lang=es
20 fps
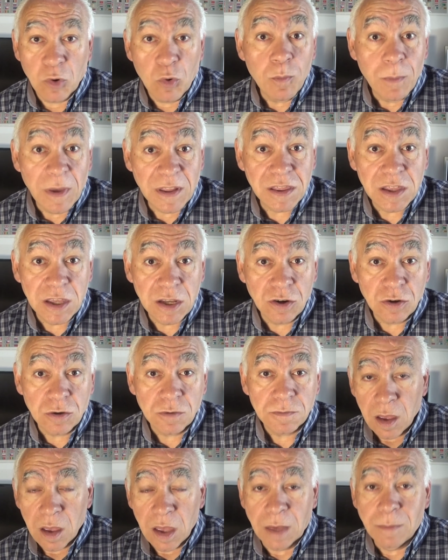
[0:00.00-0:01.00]
un vecino.
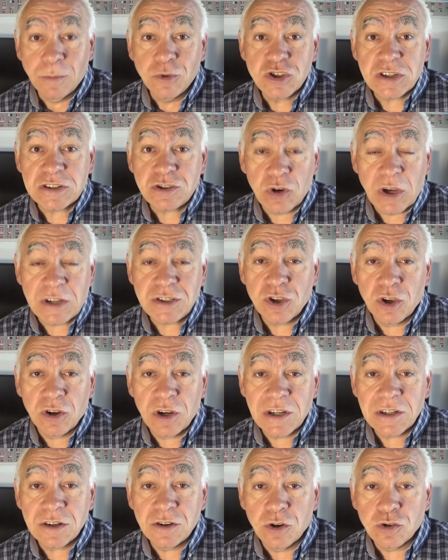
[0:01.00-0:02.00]
En muchas
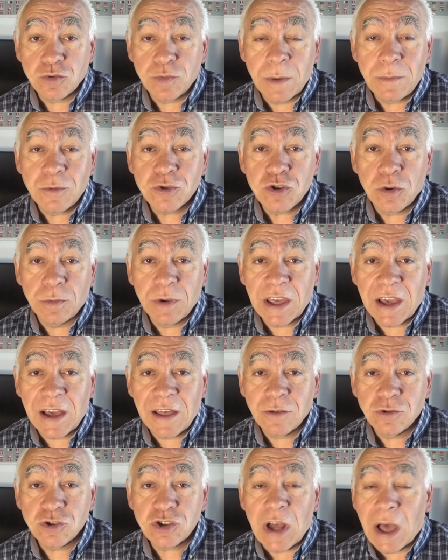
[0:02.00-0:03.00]
ocasiones nos vemos
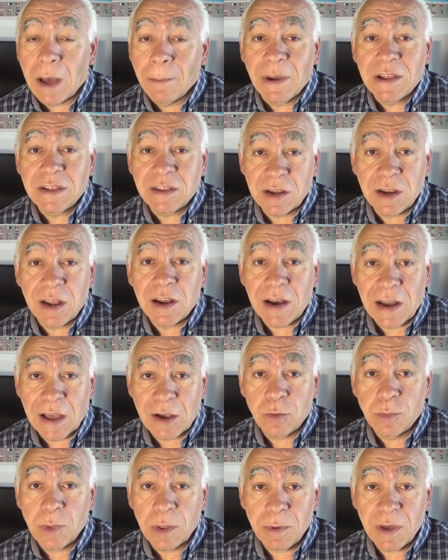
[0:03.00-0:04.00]
obligados a mantener la
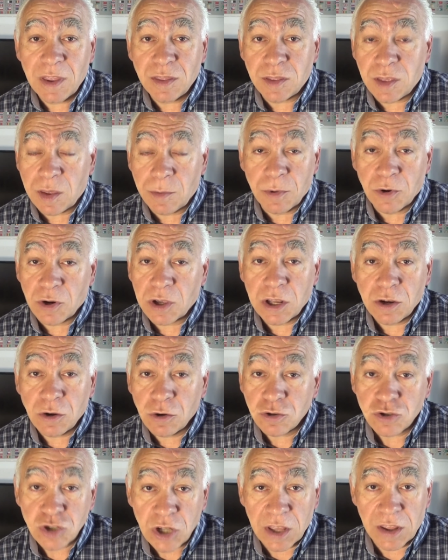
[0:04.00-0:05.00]
convivencia porque no
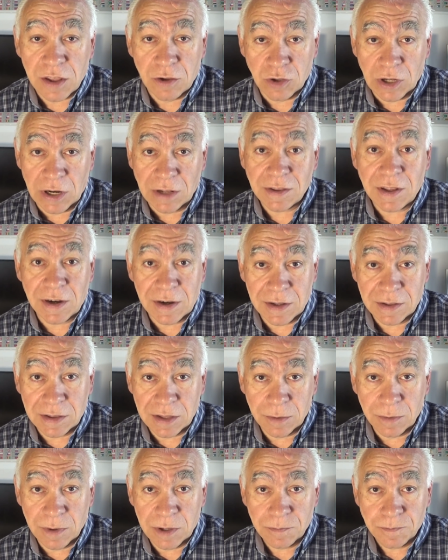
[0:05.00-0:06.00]
nos queda otra
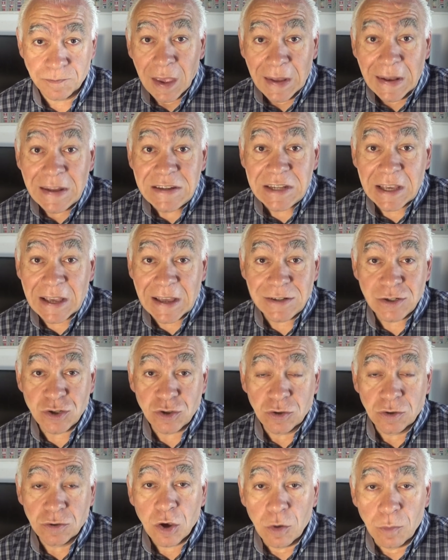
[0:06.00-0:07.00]
alternativa. En ese
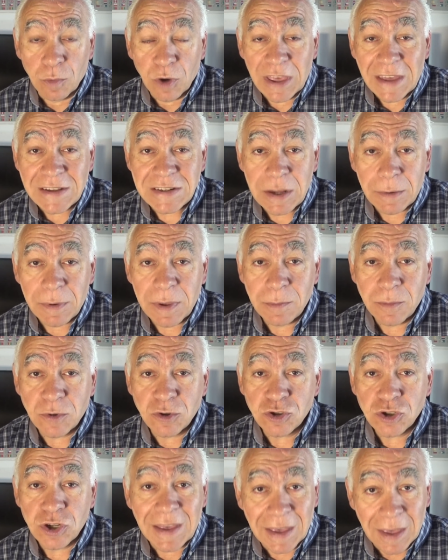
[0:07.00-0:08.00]
caso, como ya
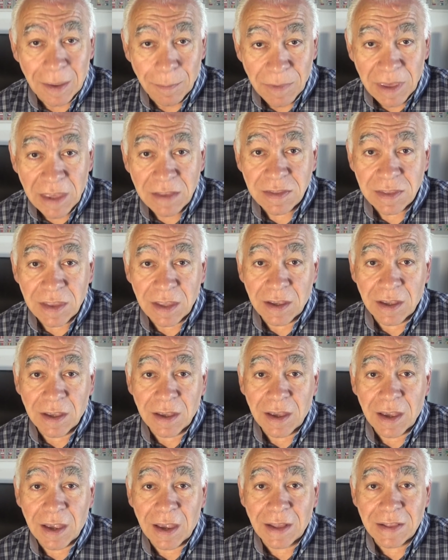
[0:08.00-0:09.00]
sabemos que mienten,
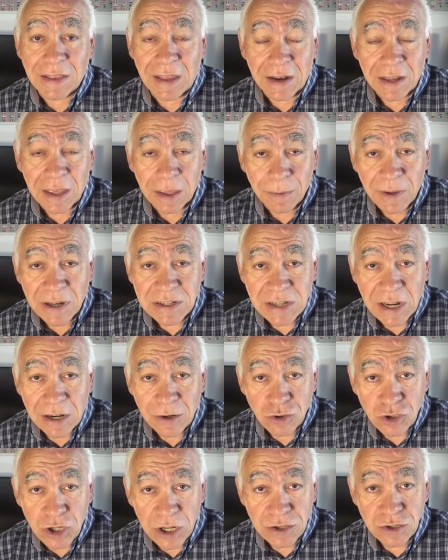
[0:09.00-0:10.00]
que tergiversan
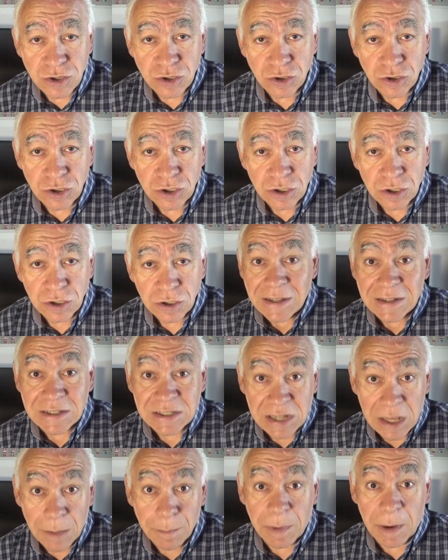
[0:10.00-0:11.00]
los hechos,
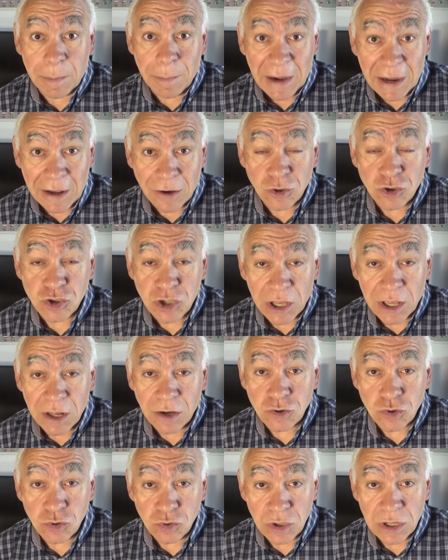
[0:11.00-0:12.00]
siempre para
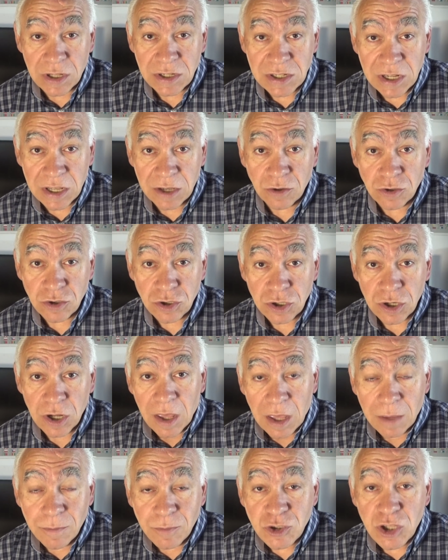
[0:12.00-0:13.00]
conseguir sus deseos,
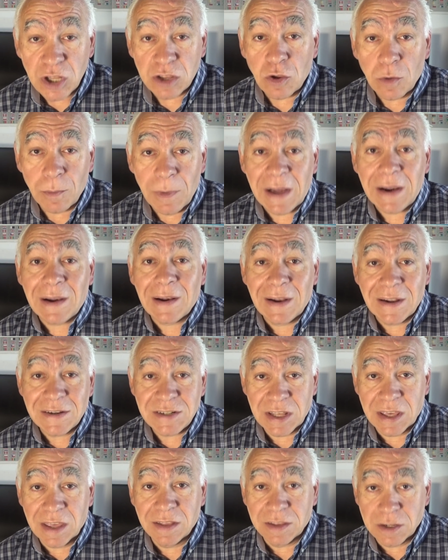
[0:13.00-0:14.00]
hemos de tomar las
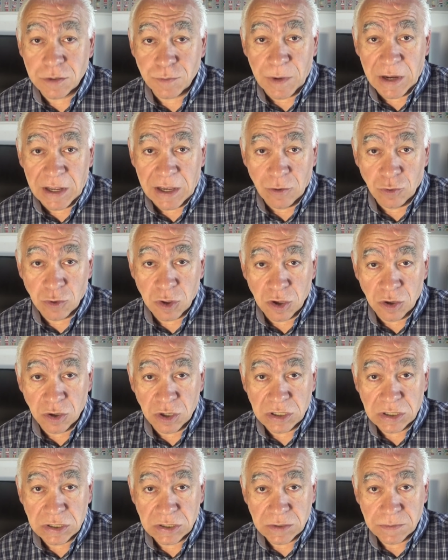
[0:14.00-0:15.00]
siguientes
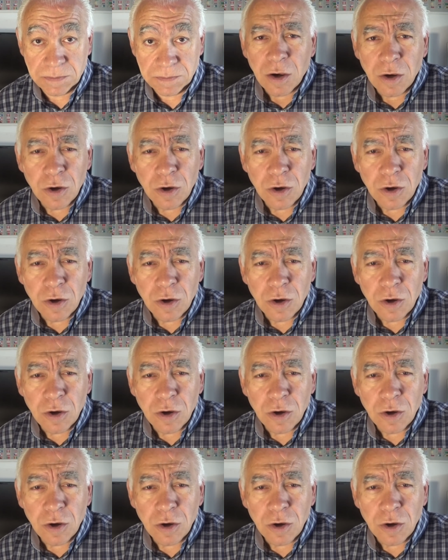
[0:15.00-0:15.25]
precauciones.